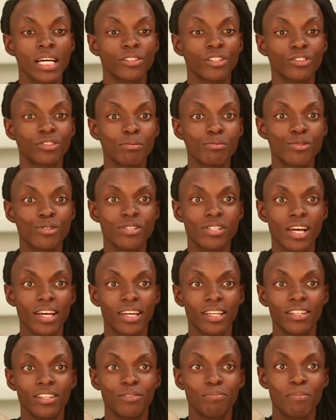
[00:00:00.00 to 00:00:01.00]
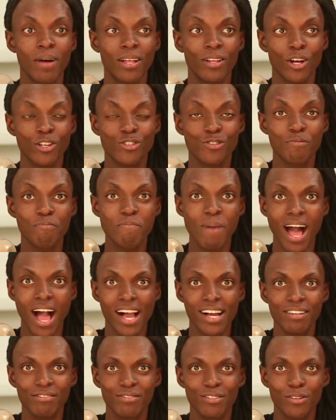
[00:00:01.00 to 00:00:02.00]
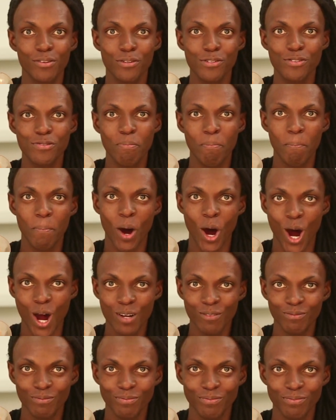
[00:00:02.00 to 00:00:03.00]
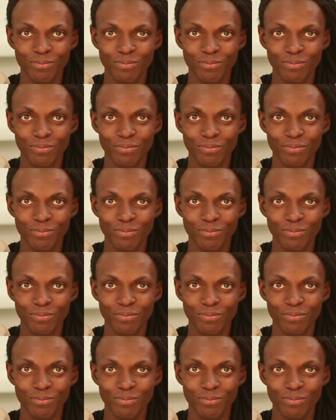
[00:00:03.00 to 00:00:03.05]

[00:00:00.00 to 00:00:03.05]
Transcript: Nós vamos usar aquele nosso maravilhoso pó.